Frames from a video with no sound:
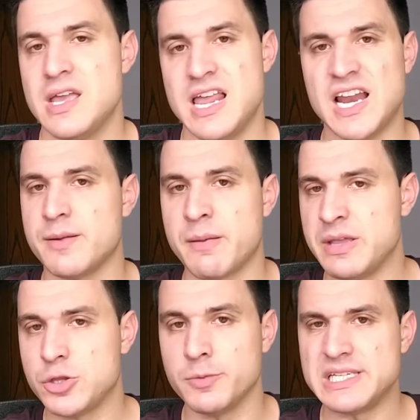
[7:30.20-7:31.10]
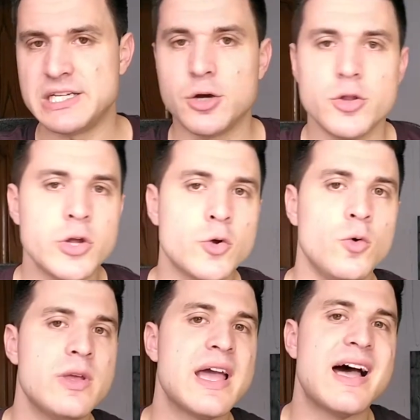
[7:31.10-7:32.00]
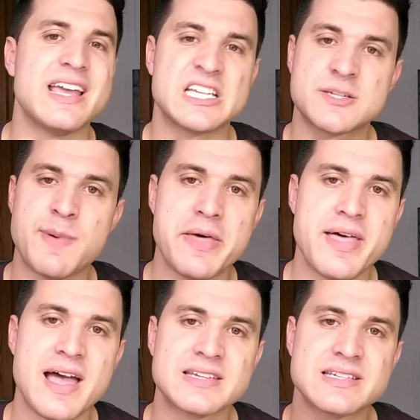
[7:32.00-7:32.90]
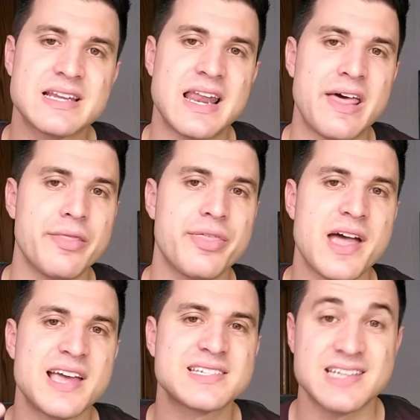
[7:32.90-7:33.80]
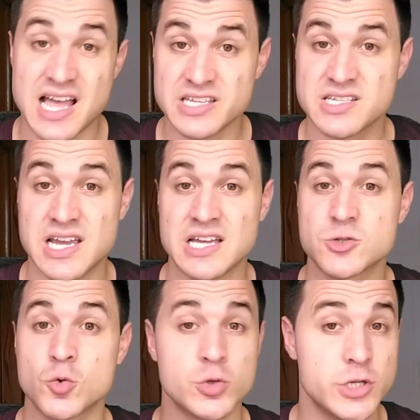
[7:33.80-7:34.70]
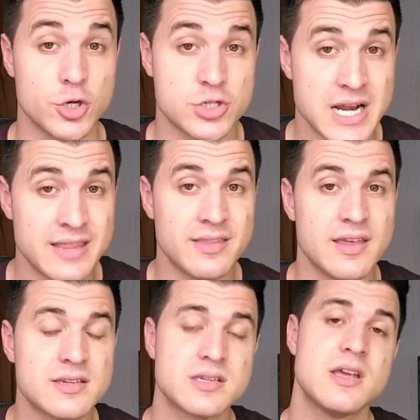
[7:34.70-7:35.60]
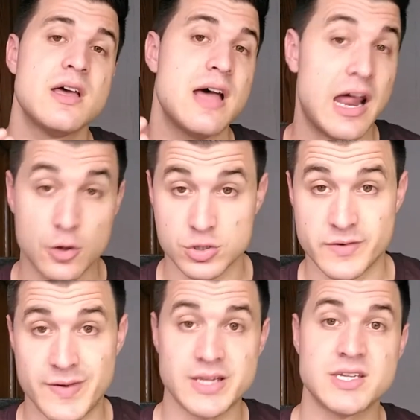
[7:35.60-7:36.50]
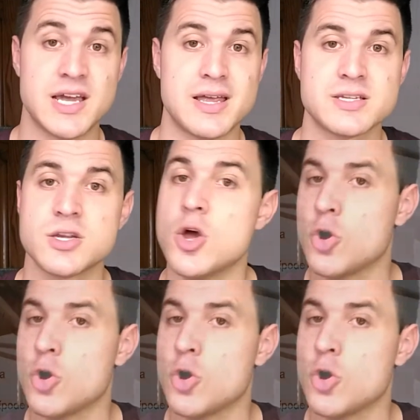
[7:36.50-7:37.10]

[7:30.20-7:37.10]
El armamento visigodo incluía espadas, lanzas, hachas, cuchillos grandes, arcos y flechas,